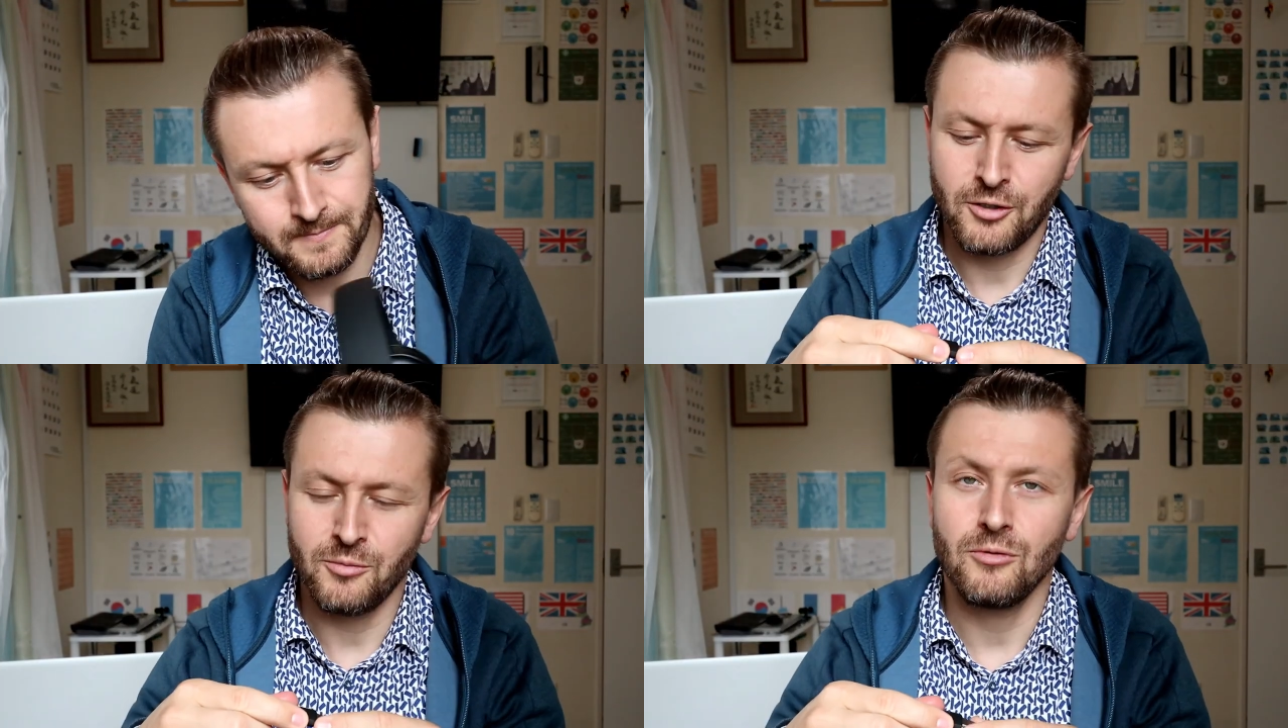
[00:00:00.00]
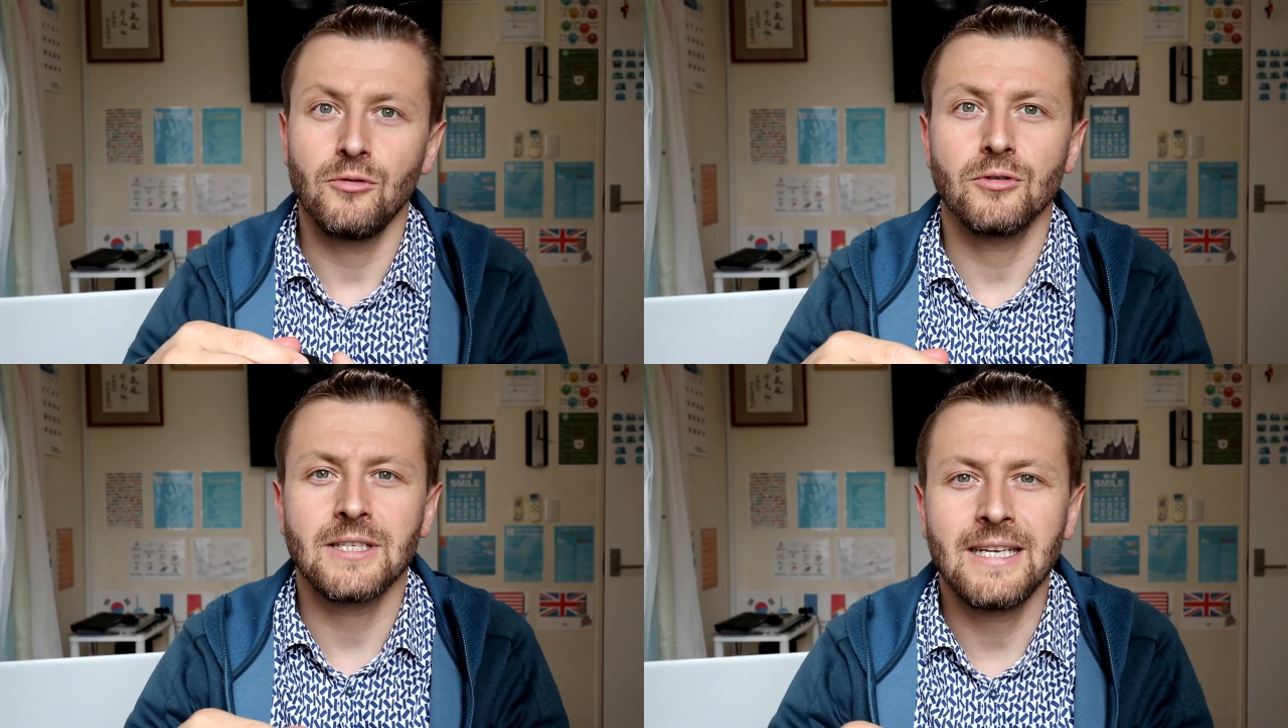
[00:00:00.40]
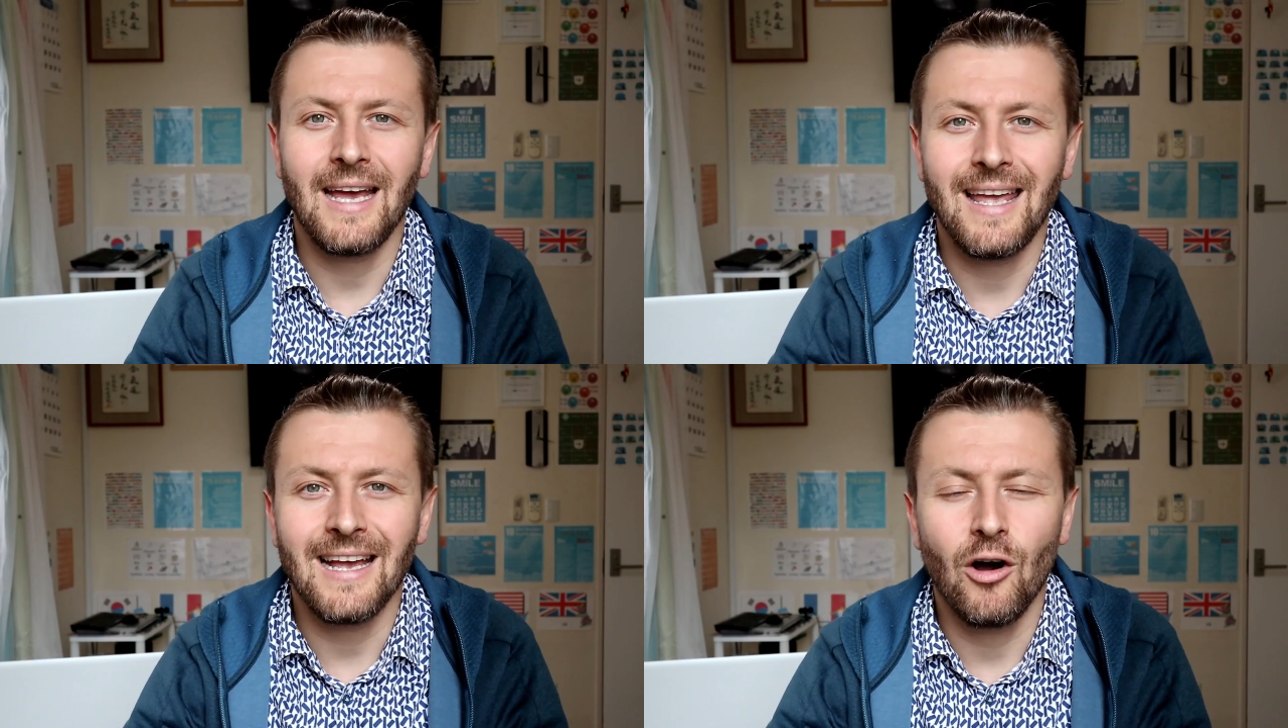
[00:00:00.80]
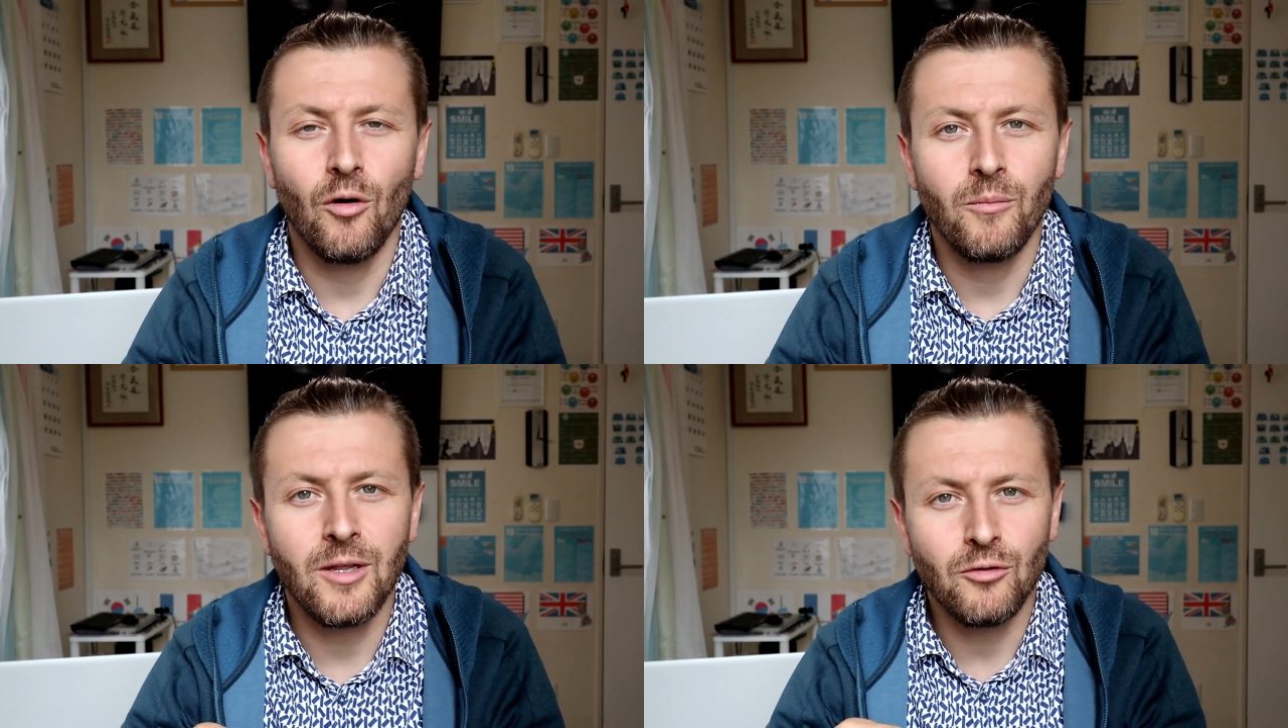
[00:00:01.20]
自分の好きな映画
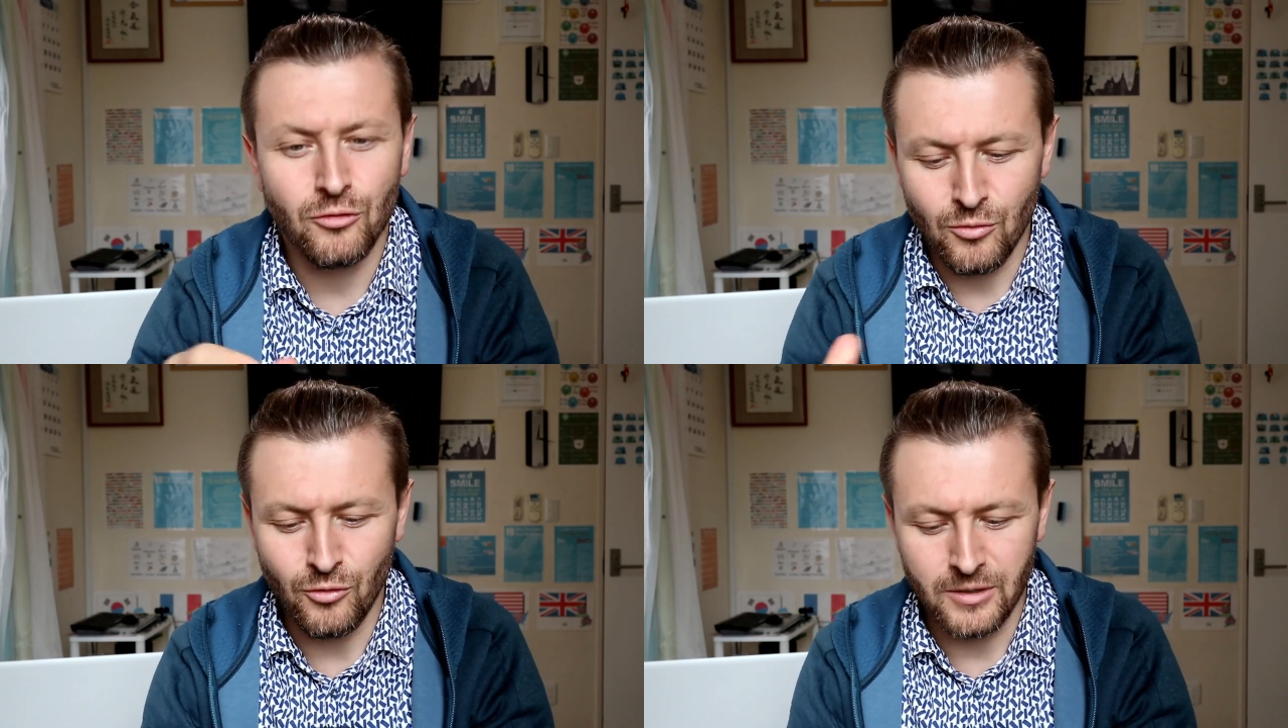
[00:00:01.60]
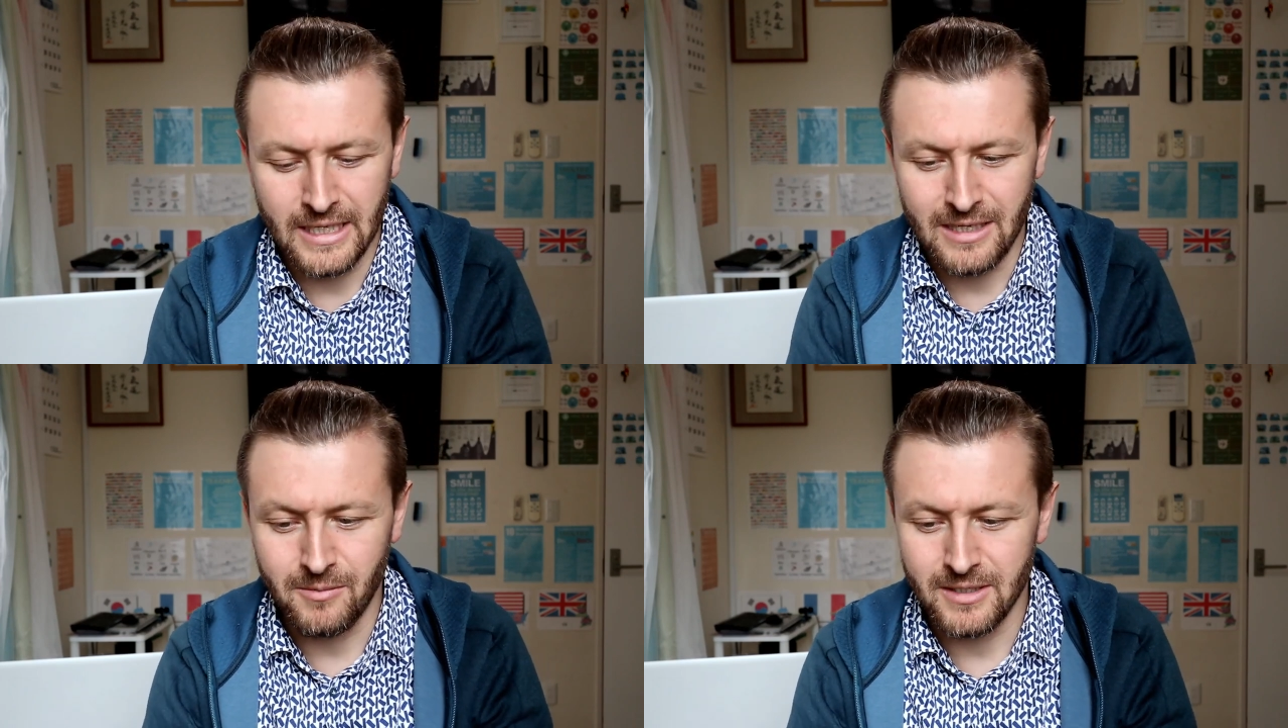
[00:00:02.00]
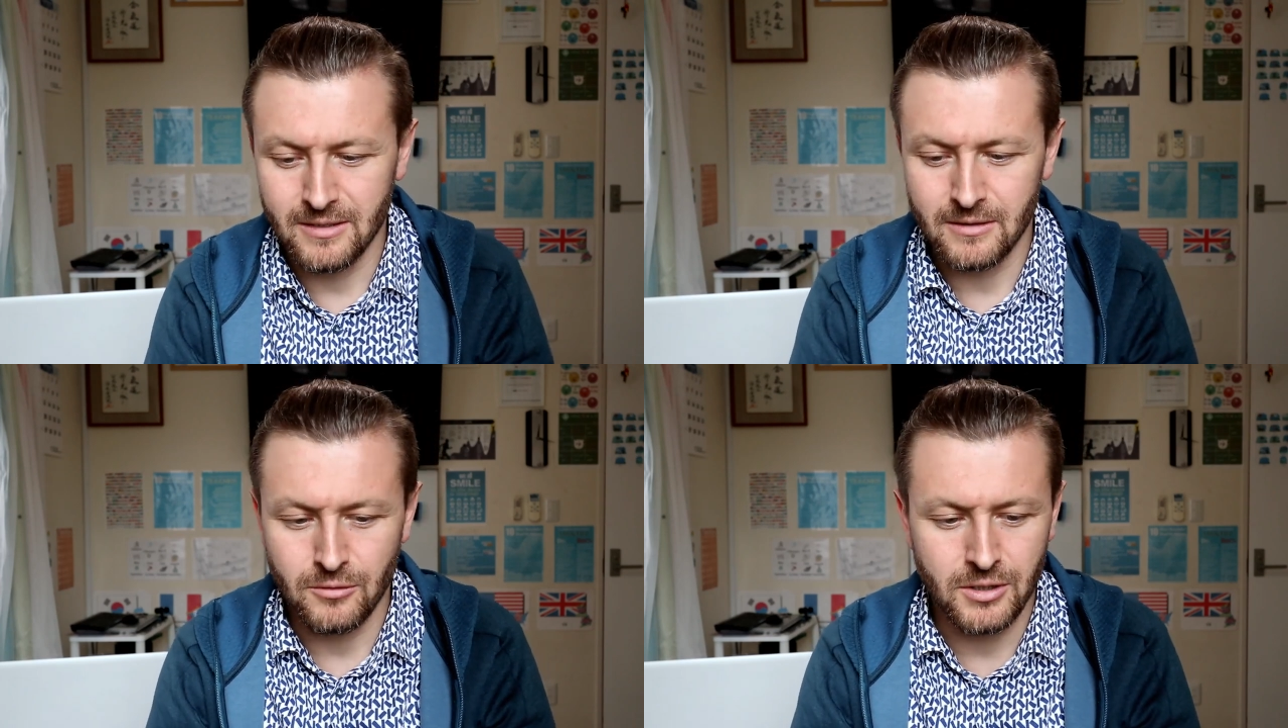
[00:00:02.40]
を見ることもできます。